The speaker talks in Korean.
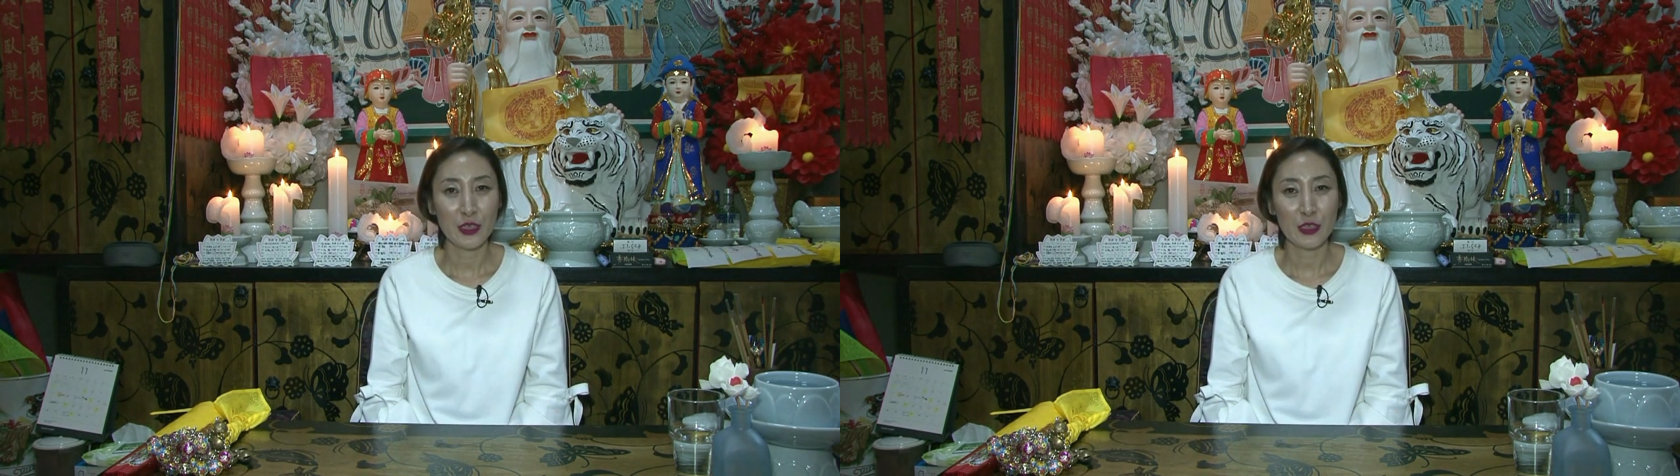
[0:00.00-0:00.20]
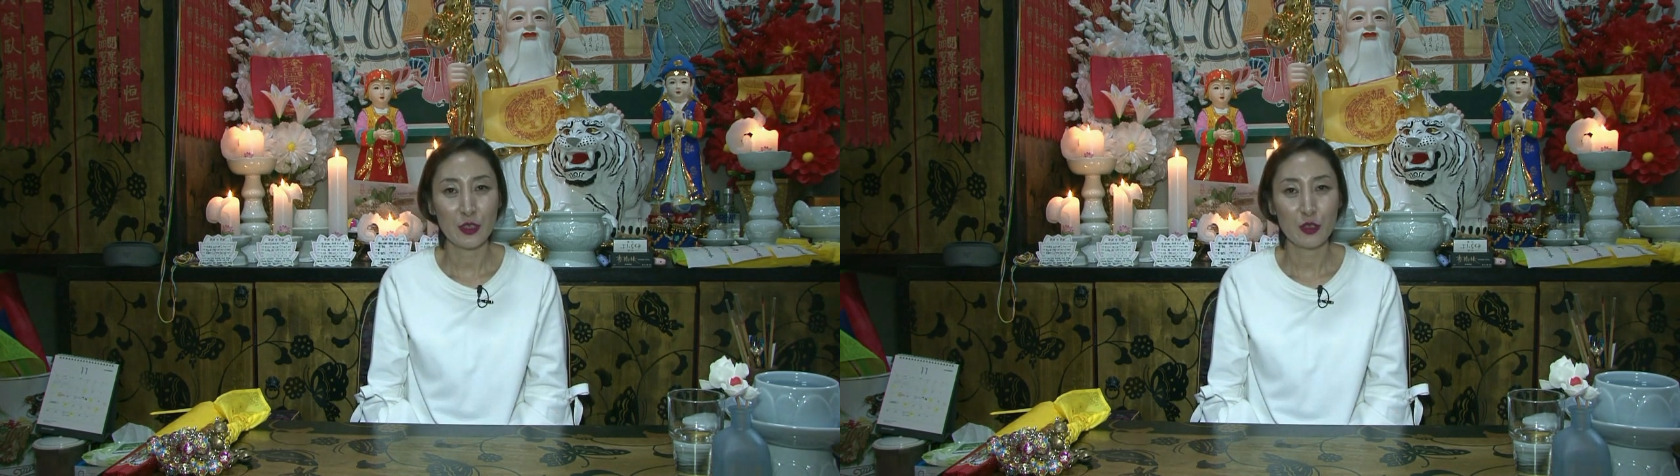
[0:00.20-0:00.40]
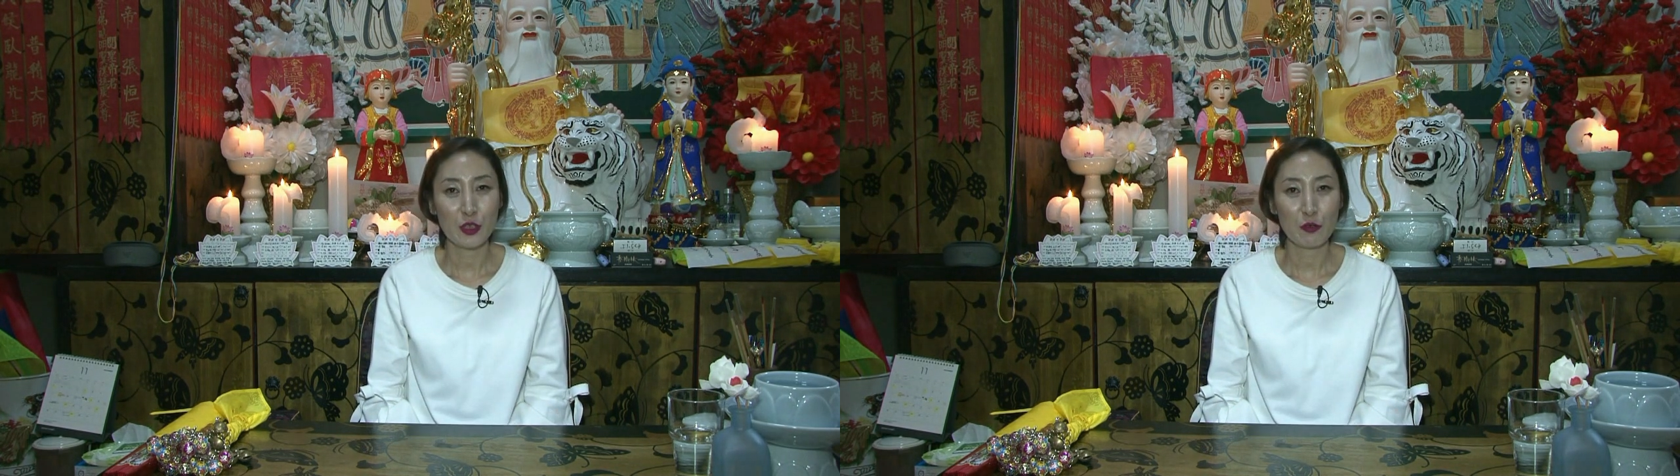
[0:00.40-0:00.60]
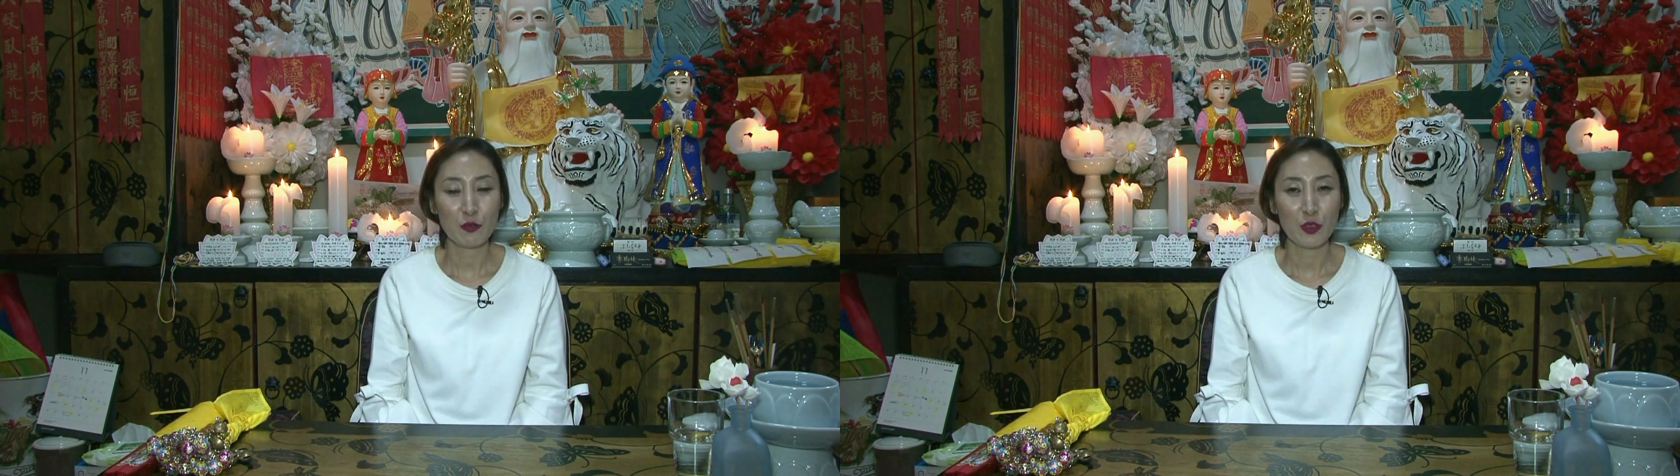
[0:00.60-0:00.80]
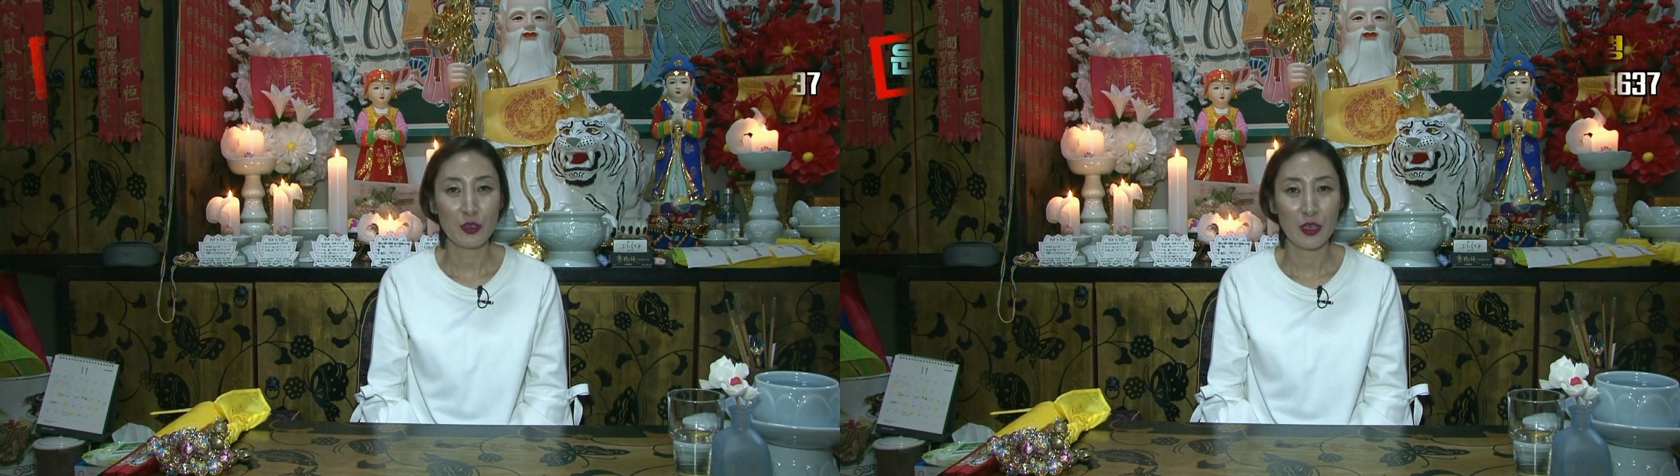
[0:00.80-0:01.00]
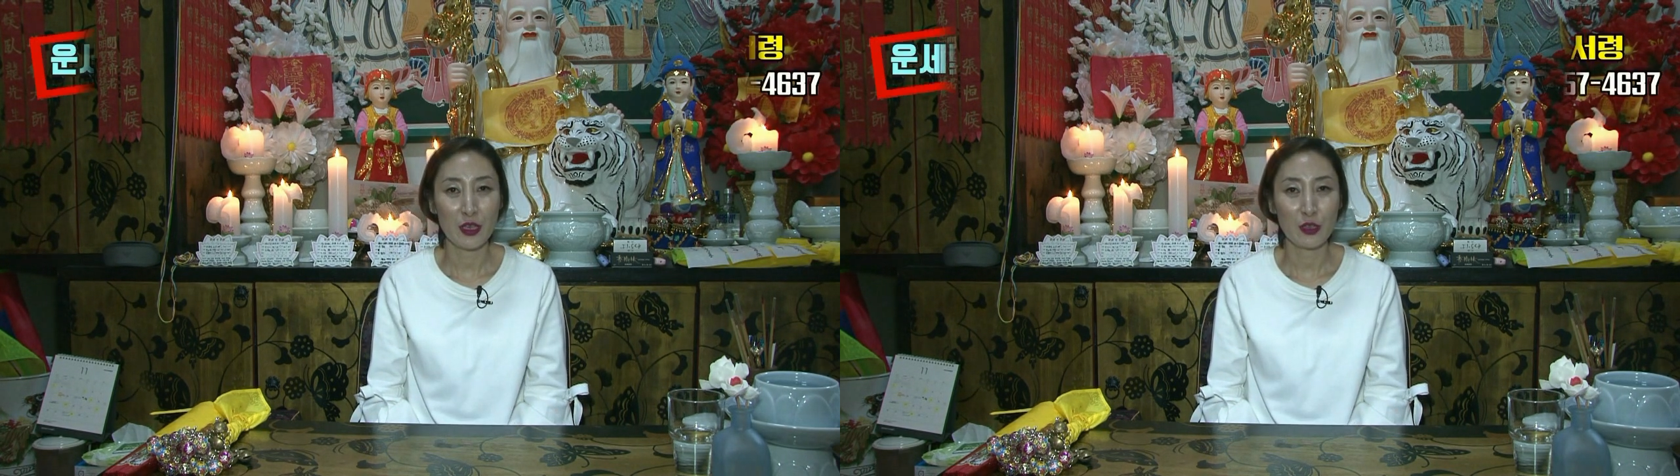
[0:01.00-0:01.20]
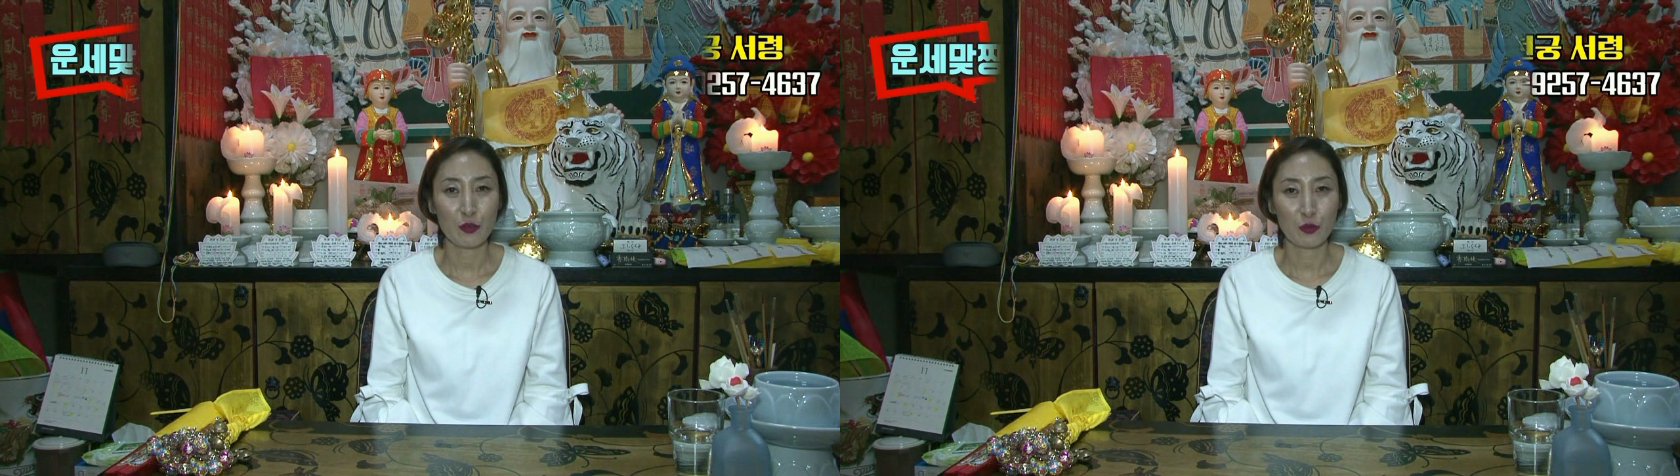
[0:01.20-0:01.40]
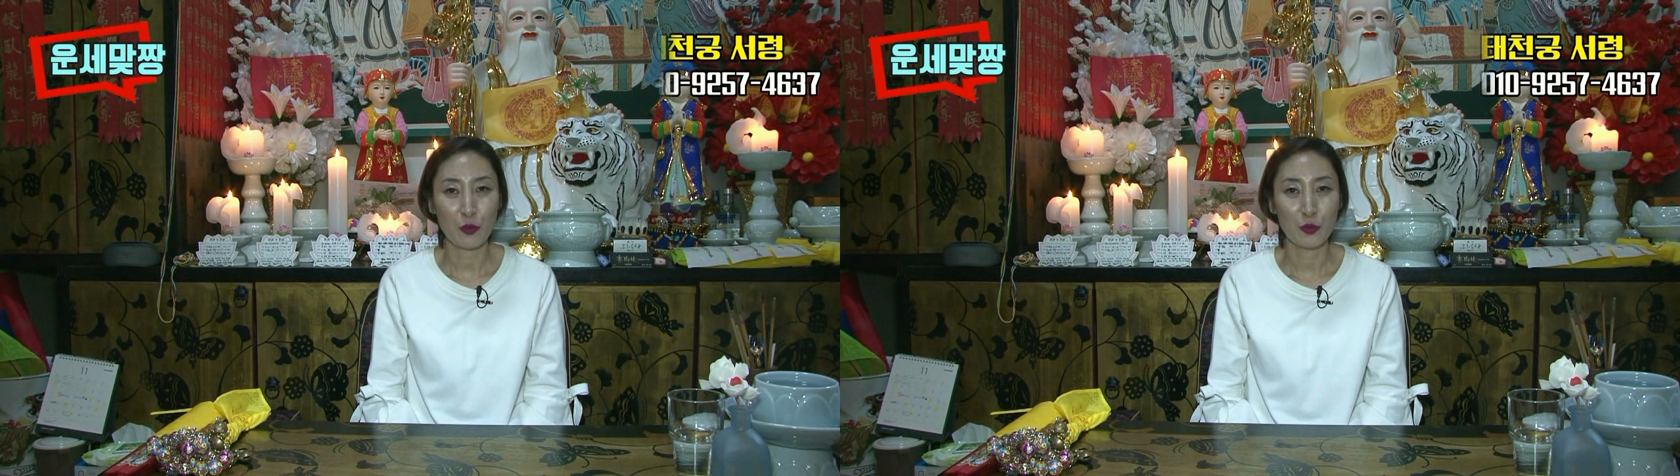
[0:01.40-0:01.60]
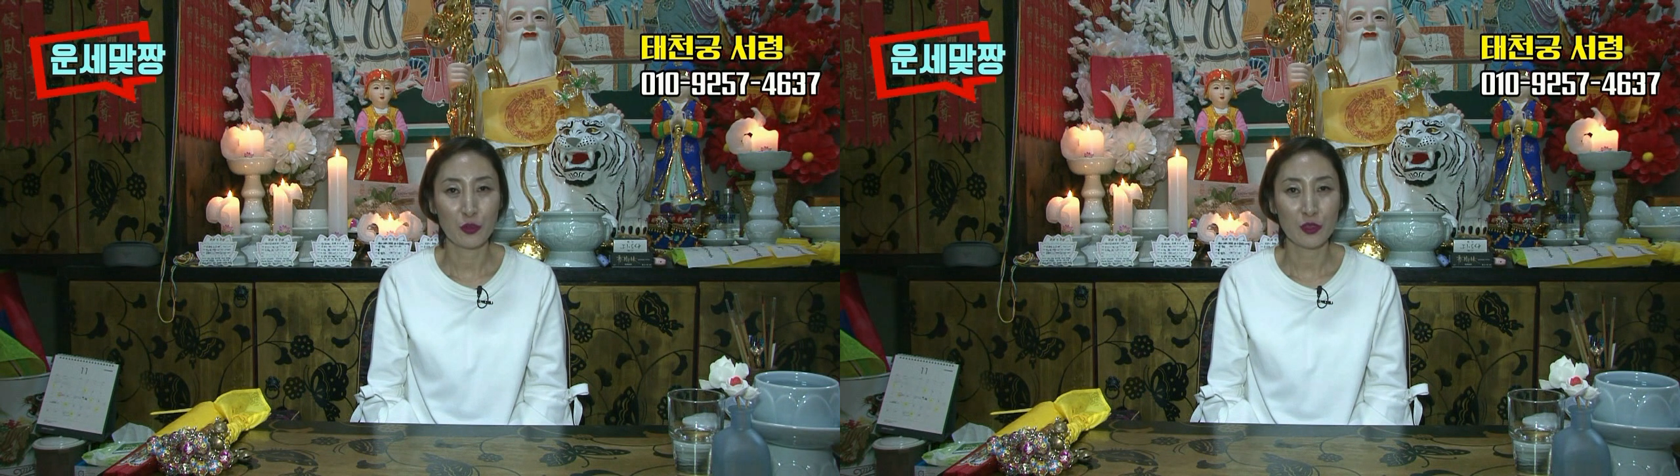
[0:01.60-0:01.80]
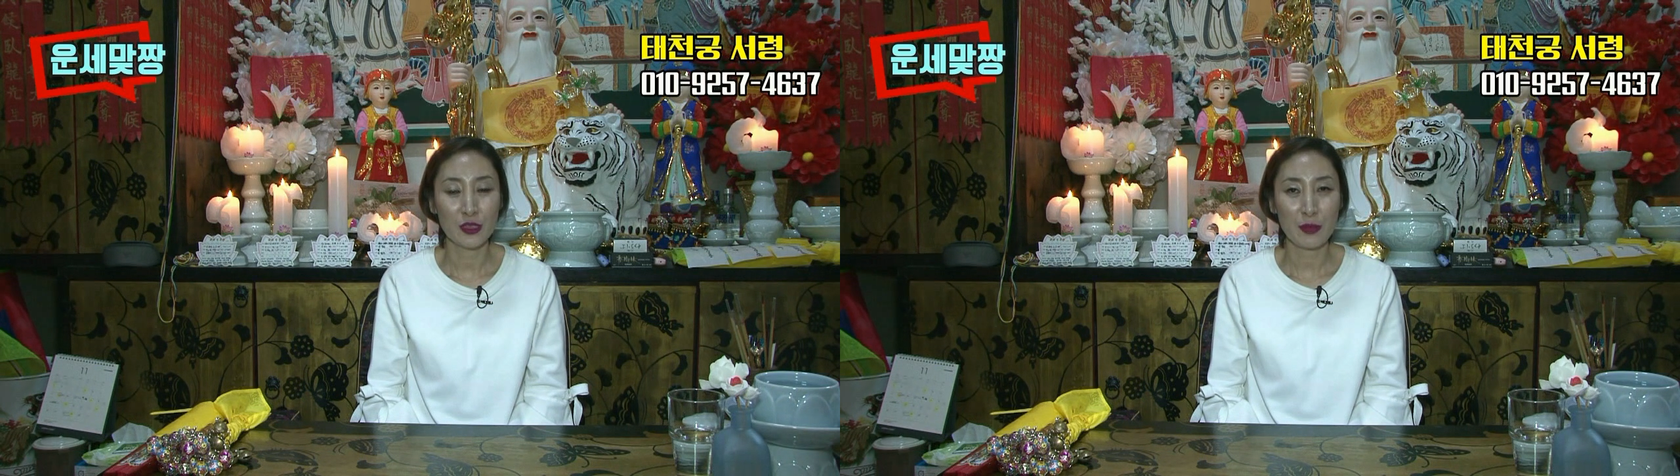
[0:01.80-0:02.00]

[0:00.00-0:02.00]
2019년에 들어오는